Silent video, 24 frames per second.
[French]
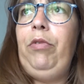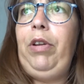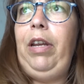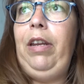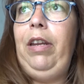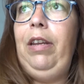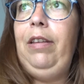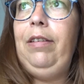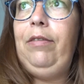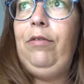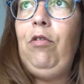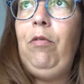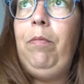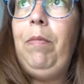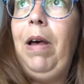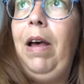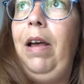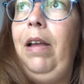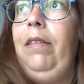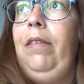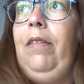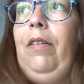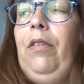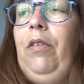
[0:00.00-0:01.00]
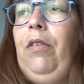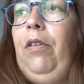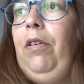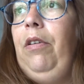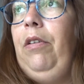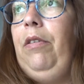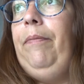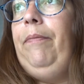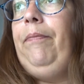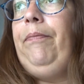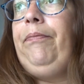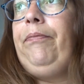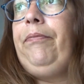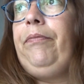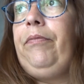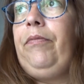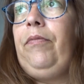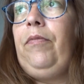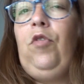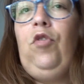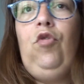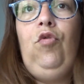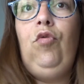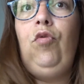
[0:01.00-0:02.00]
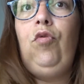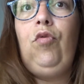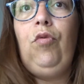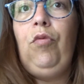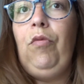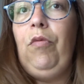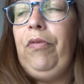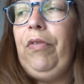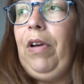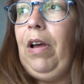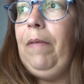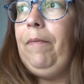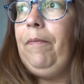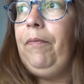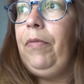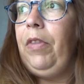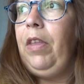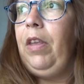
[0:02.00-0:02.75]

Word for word: on a des tomates, euh, du thon. Enfin,